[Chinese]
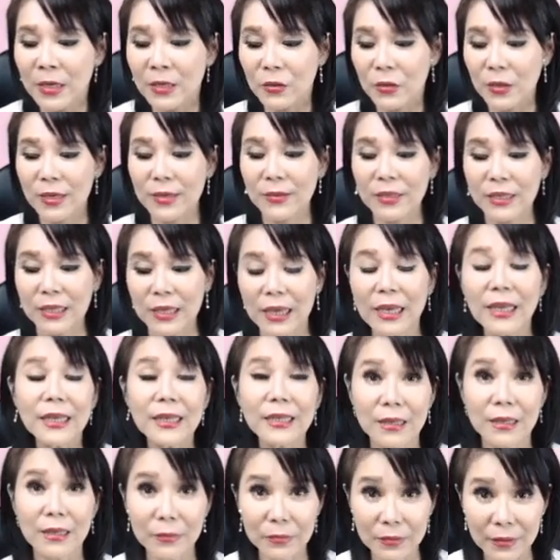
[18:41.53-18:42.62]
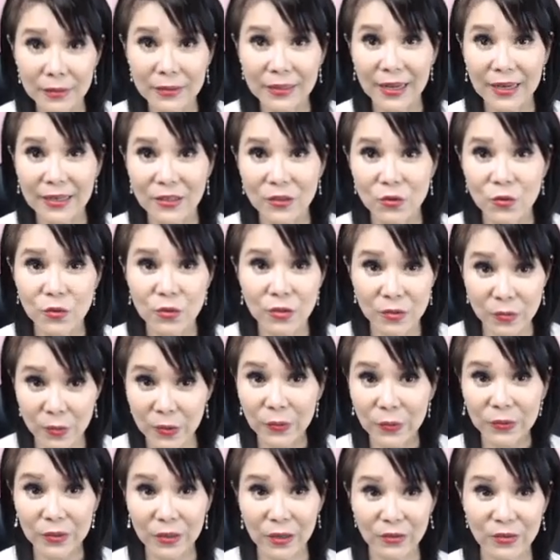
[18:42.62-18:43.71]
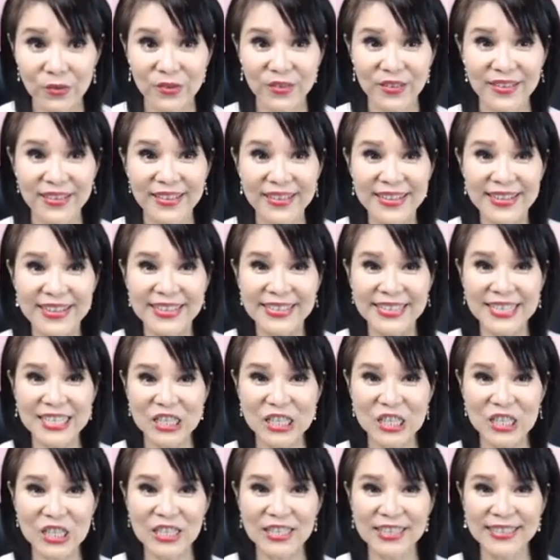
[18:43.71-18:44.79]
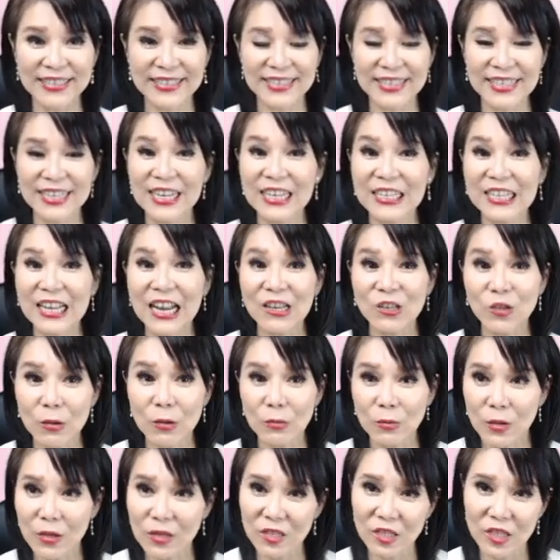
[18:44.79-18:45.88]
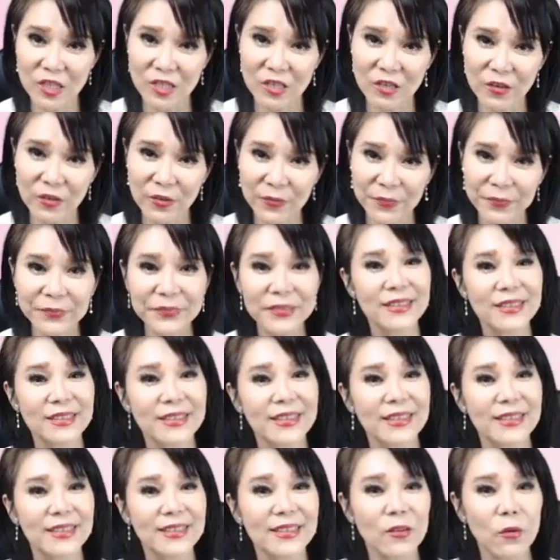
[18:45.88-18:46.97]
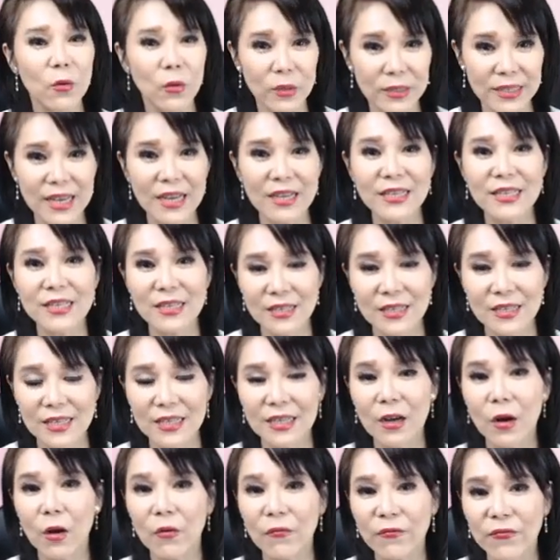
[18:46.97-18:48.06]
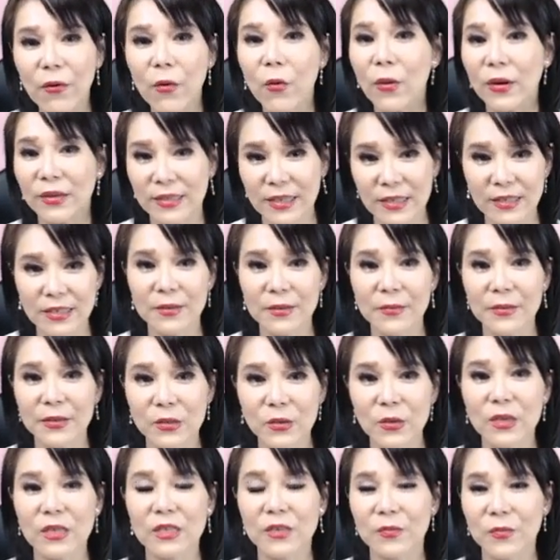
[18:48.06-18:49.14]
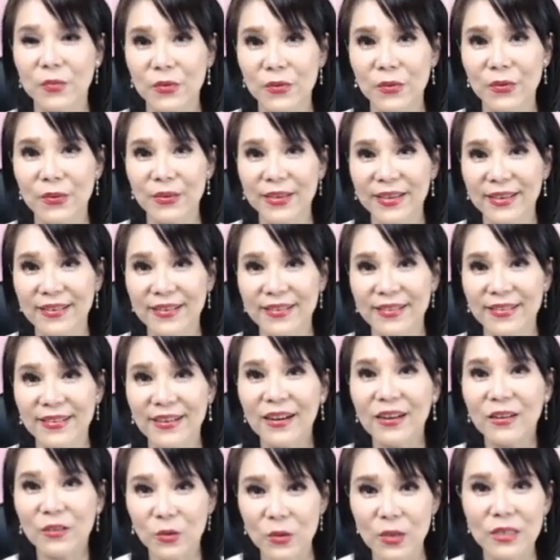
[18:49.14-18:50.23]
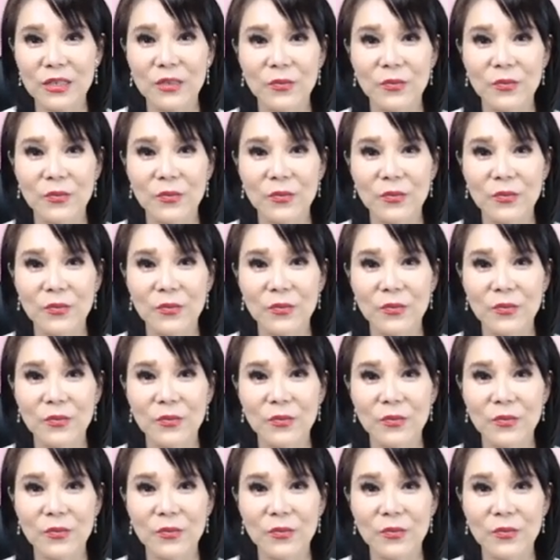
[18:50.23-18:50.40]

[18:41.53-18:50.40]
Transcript: 所以跌也跌不到哪里去。所以我倒觉得，一也这个它算不算 e 优？我相信这个凤凰在这里面算是不容易。好，算